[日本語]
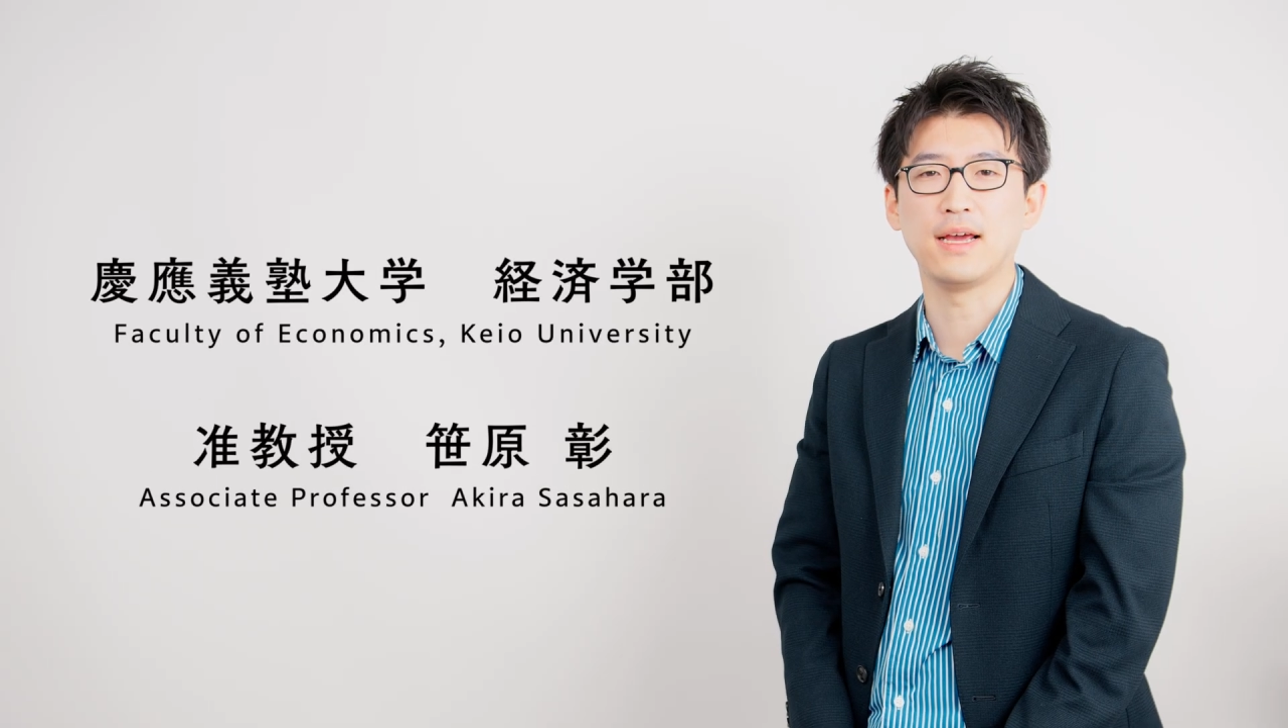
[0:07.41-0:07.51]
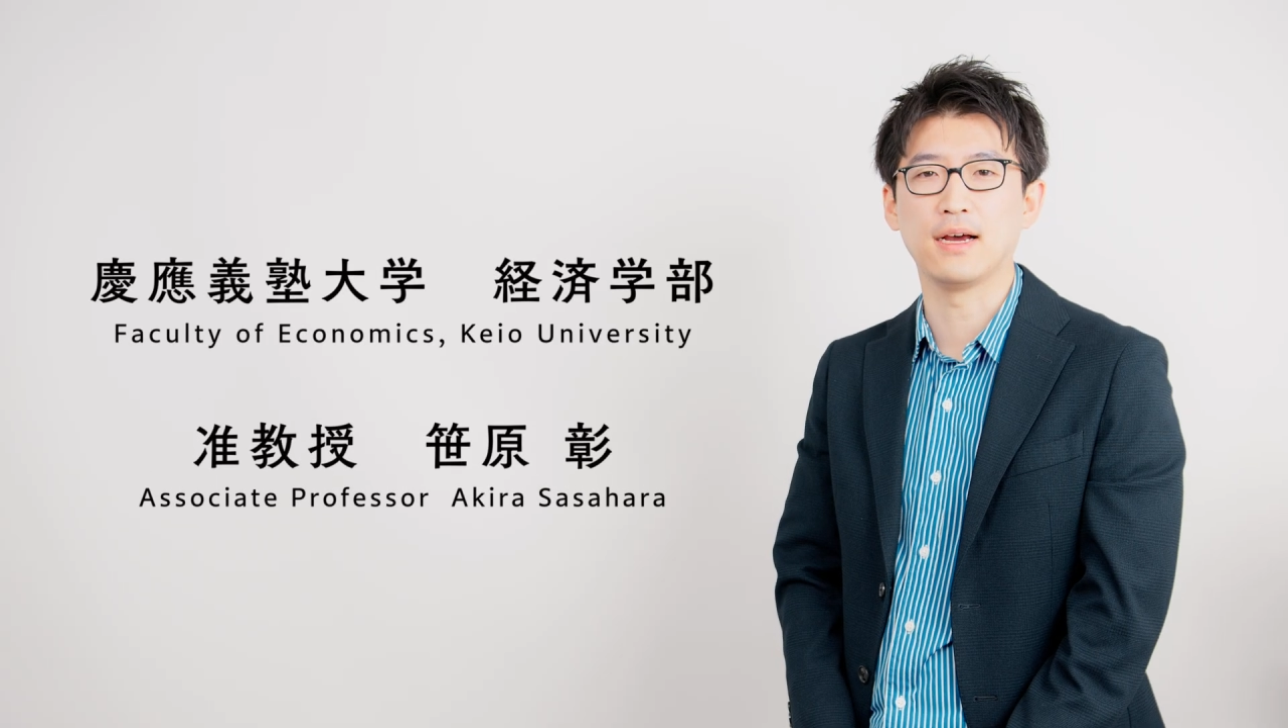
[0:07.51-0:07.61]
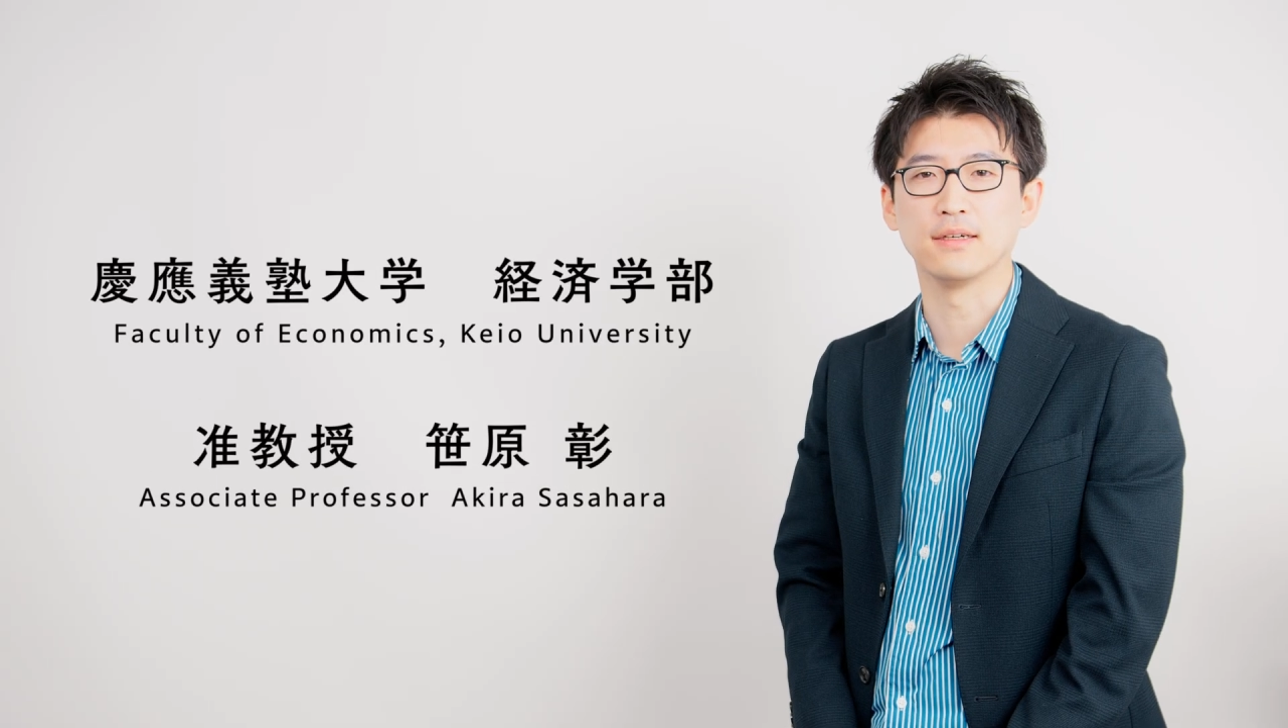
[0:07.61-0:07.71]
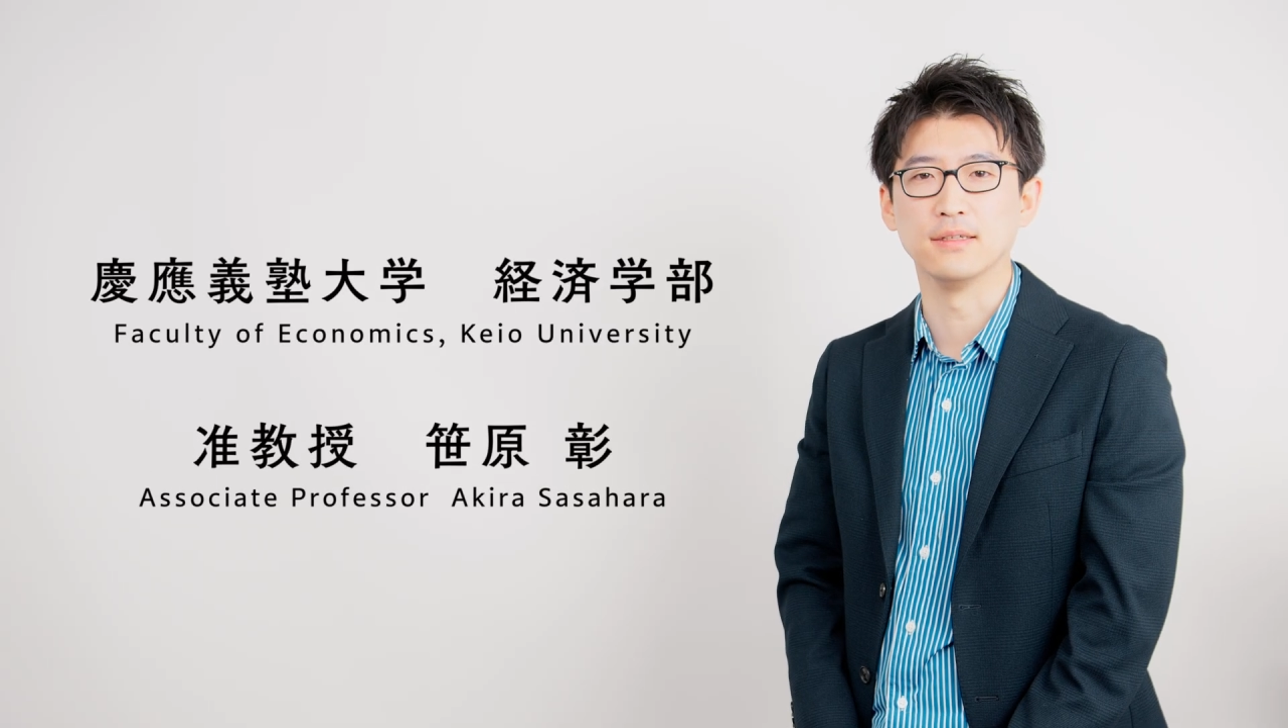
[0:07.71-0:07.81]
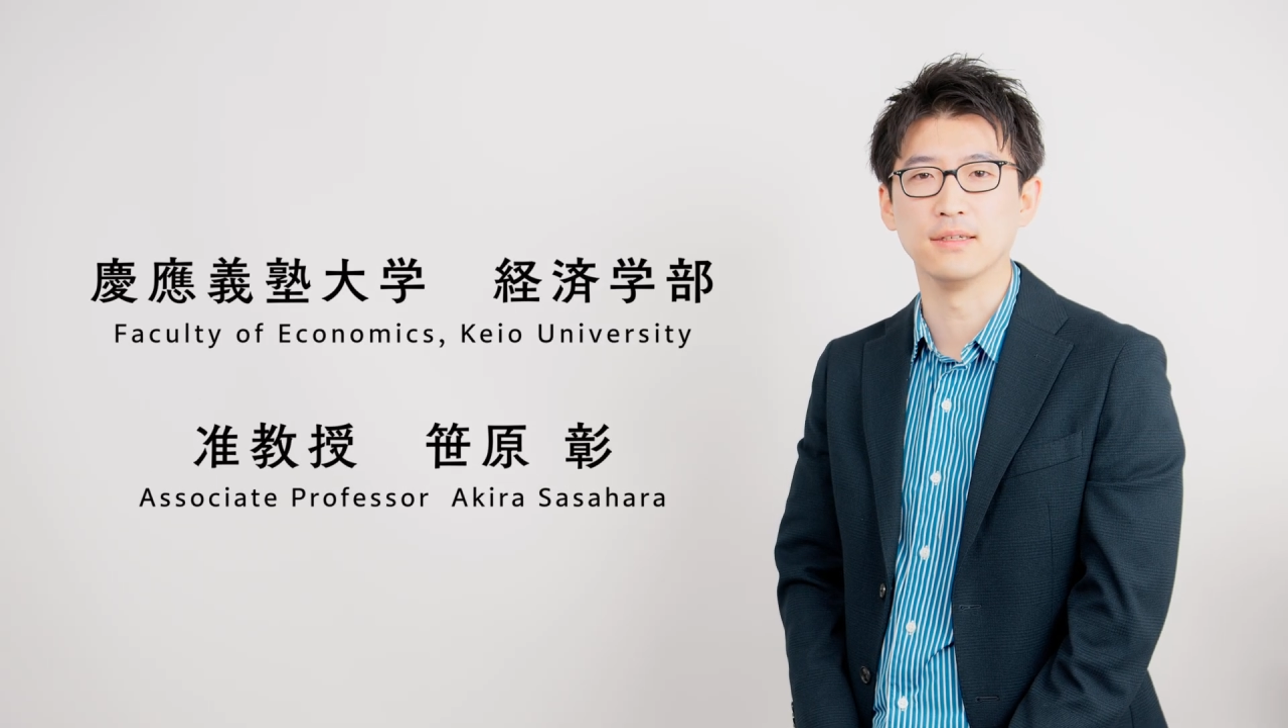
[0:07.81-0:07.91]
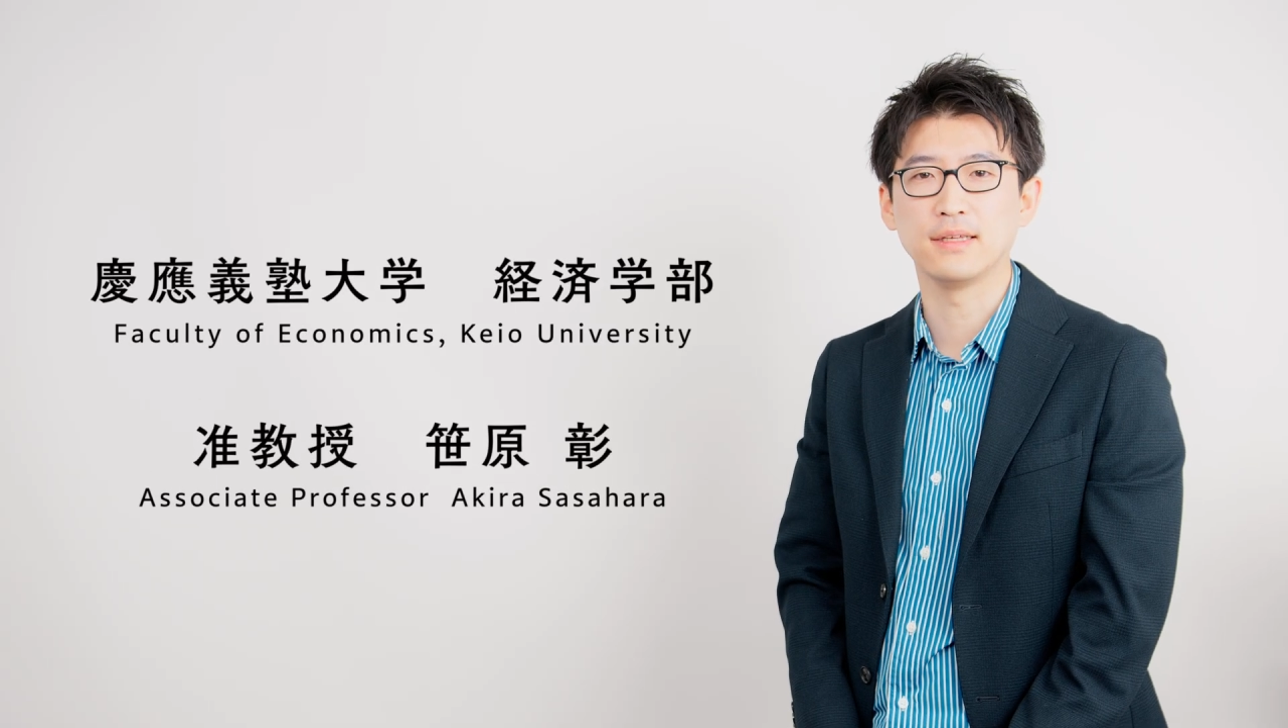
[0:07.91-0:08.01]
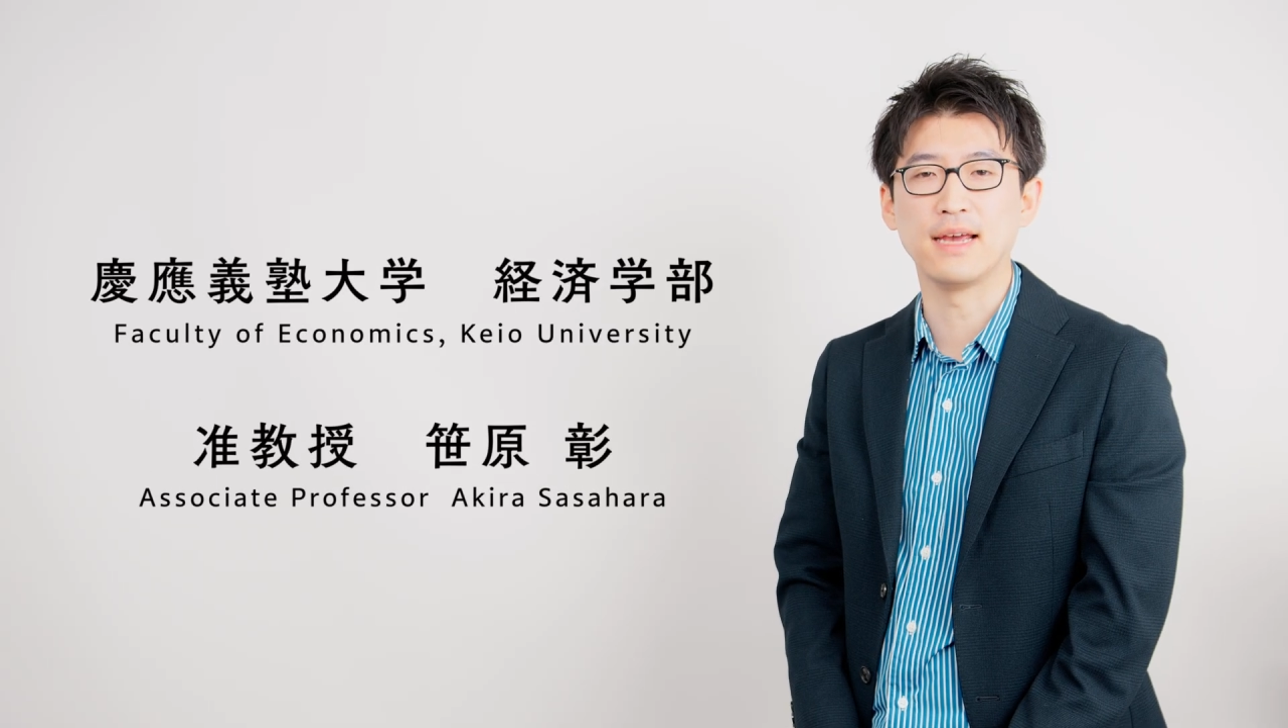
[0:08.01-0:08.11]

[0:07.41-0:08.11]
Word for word: 大学